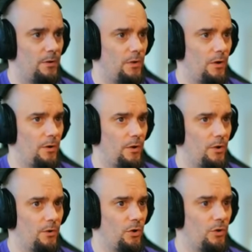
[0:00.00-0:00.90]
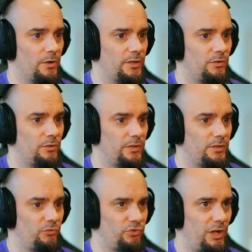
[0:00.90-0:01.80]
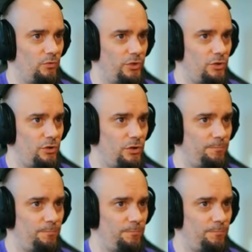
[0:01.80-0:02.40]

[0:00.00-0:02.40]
No, no, no. ¡Ictiosaurio!